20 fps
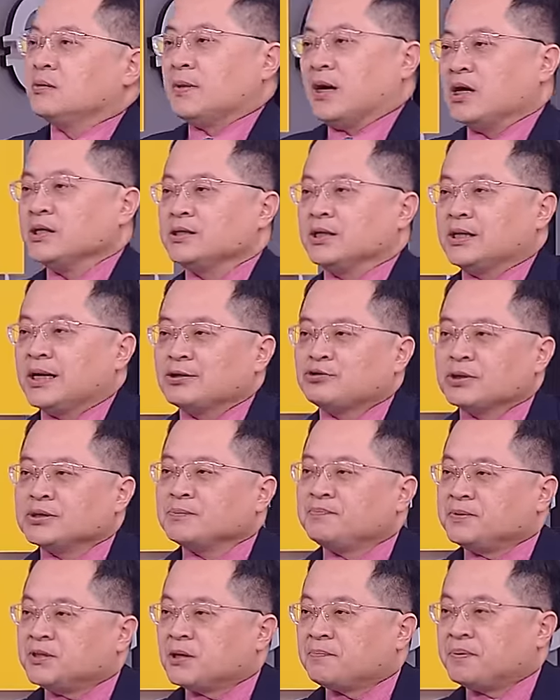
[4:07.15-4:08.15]
嘛，而且它算是
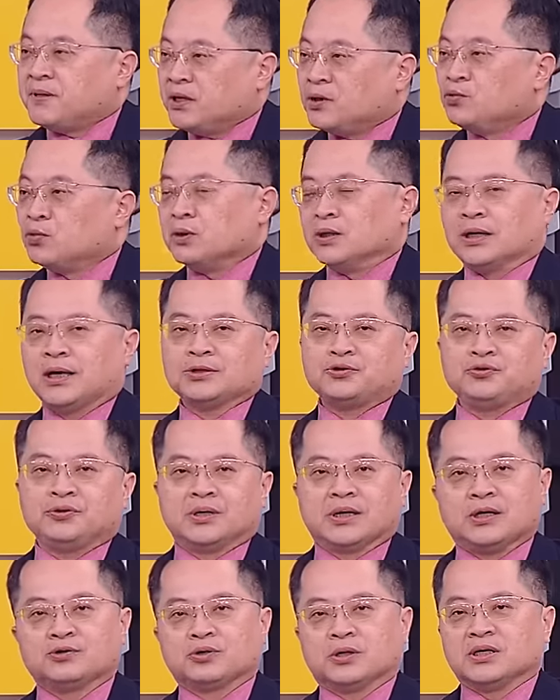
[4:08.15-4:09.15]
比较平稳的，它去
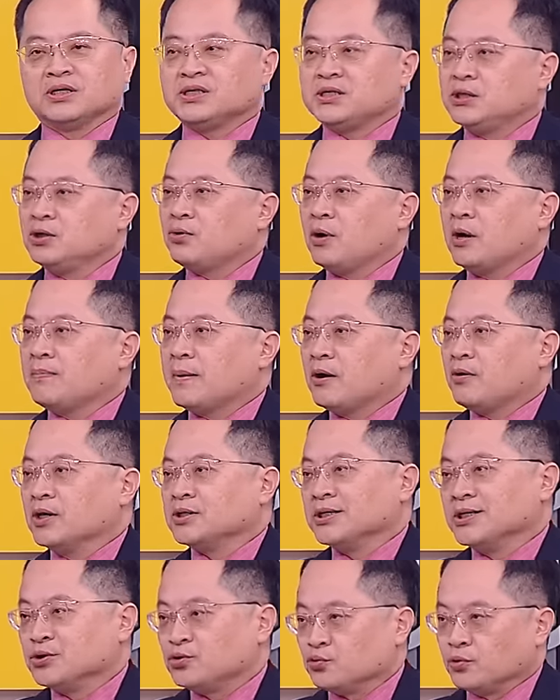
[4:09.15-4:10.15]
年还赚了7块8块
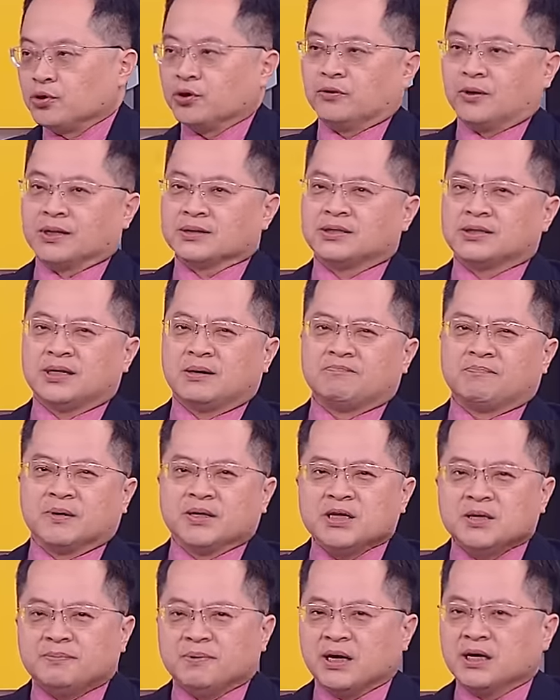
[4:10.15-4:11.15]
钱左右啊，事实上本
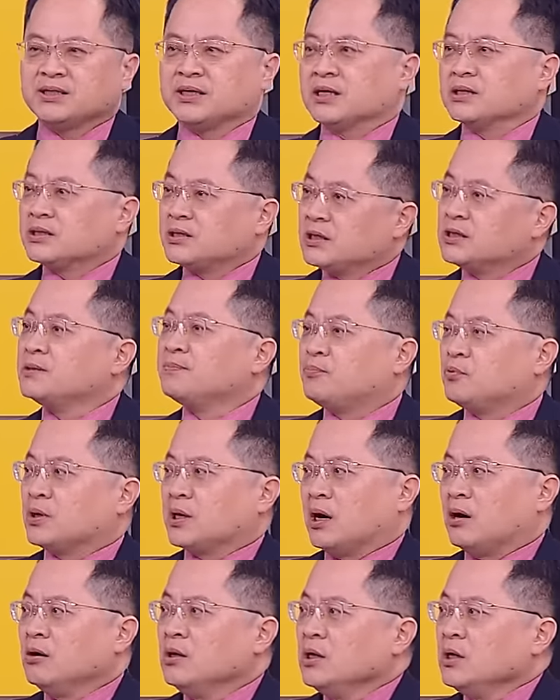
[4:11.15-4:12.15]
益比来讲真的是不
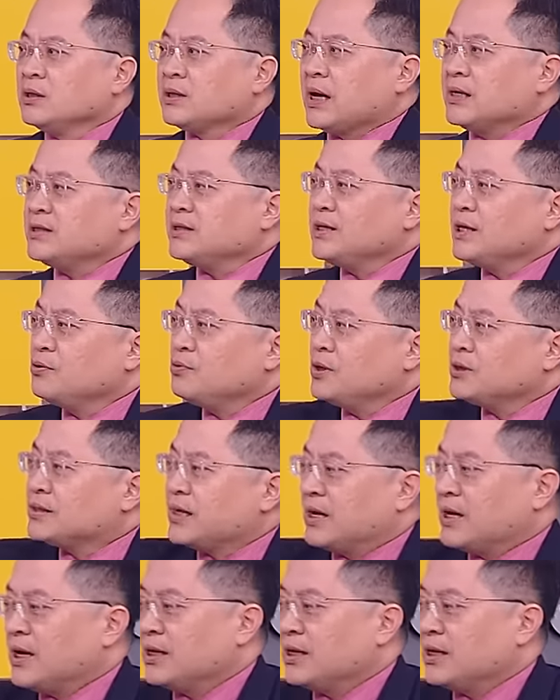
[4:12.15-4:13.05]
高。台积电会上，